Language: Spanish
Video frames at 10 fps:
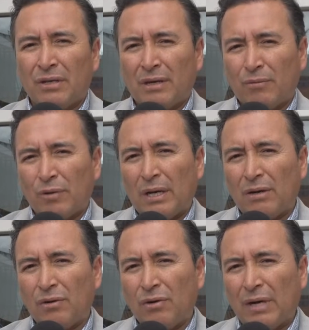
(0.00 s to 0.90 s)
de
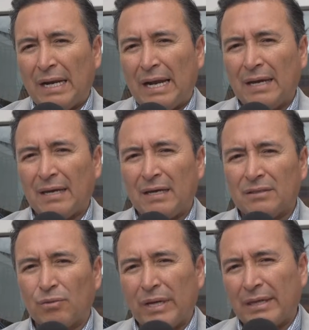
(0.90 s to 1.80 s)
Mulaló,
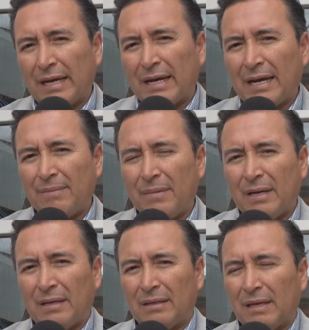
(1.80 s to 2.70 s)
Alaques,
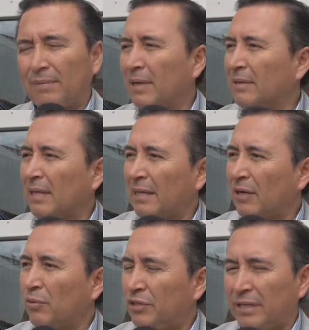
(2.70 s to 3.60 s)
Huaitacama y también
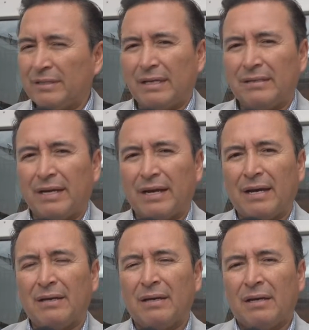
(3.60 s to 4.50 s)
Tanicuchí está
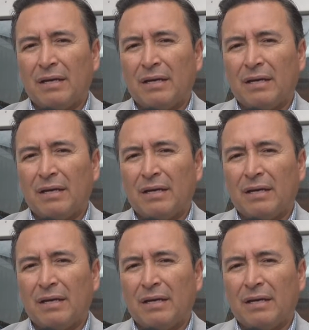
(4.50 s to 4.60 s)
cerca.